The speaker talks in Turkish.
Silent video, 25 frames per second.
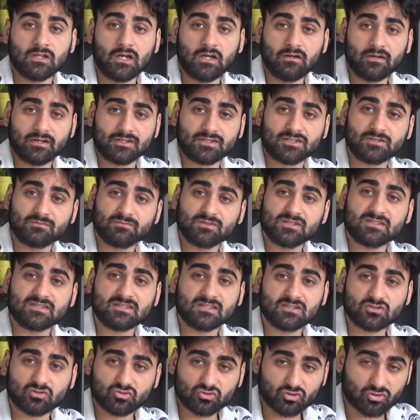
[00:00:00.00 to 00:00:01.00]
Evet şimdi
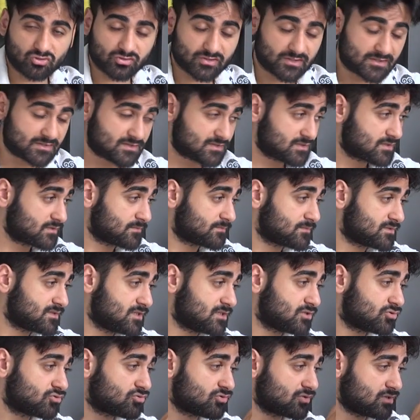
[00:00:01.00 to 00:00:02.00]
CTutor'dayız.
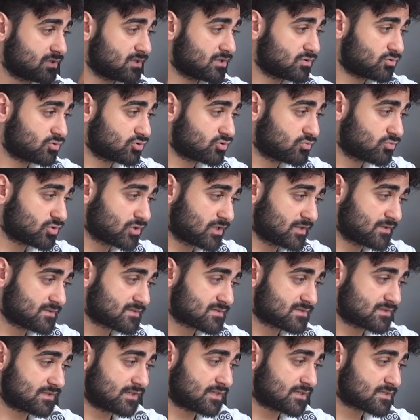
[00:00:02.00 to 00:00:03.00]
CTutor'a kodumun
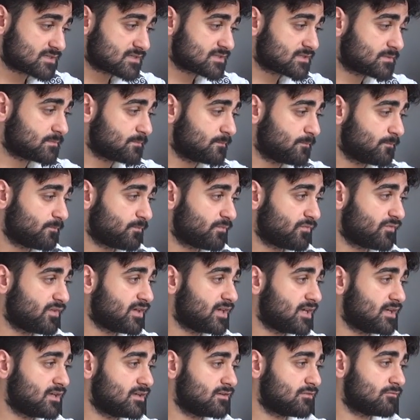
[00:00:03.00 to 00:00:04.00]
aynısını yazdım
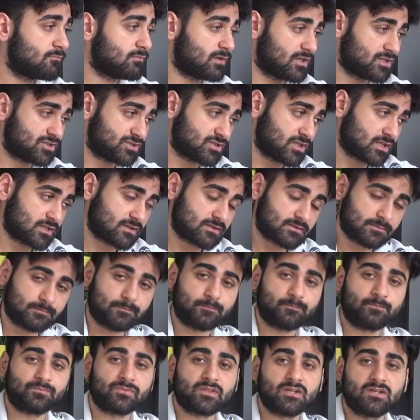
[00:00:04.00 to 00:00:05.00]
ve başlattım.
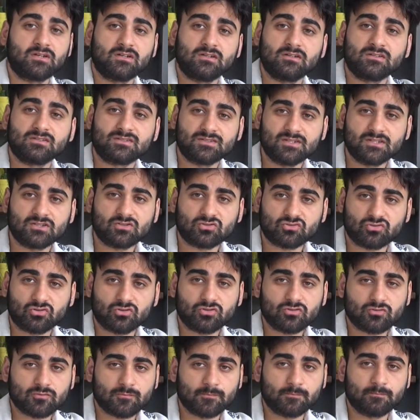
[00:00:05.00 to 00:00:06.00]

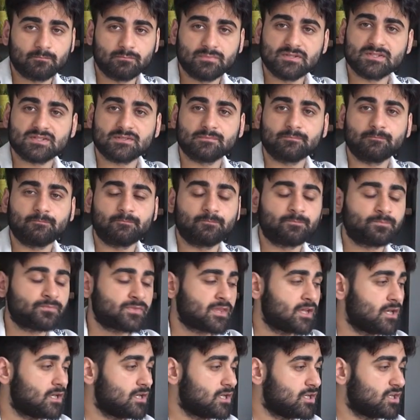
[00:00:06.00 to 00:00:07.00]
CTutor bizim
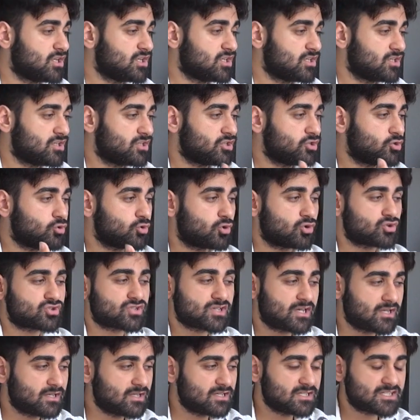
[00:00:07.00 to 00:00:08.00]

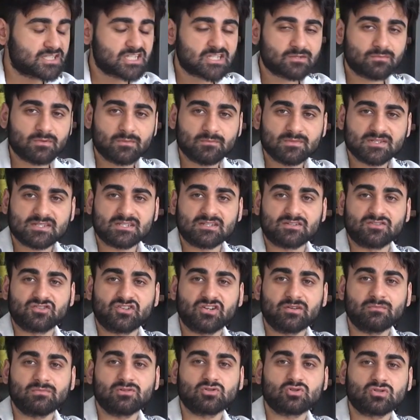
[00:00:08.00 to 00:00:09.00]
görselleştirmemizi,
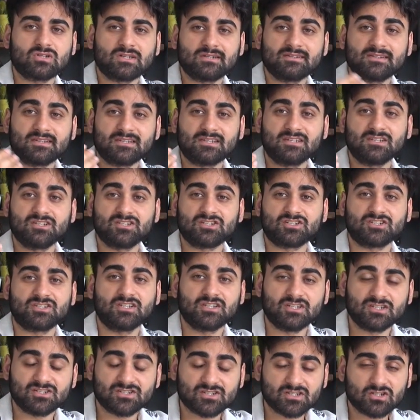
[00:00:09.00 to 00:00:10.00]
RAM üzerindeki
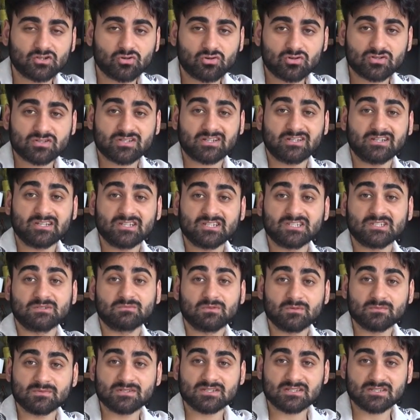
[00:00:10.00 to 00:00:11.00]
işleyişi
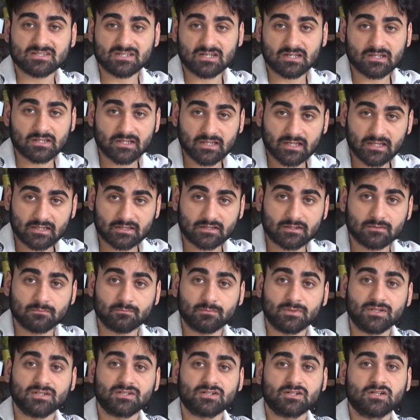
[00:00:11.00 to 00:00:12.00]
görselleştirmemizi sağlayan
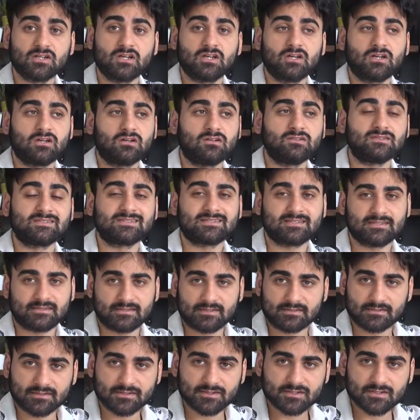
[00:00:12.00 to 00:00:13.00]
bir
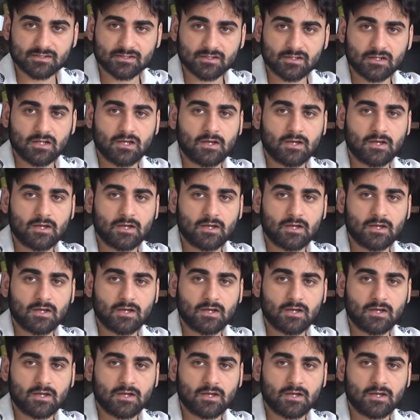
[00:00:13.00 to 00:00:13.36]
sitedir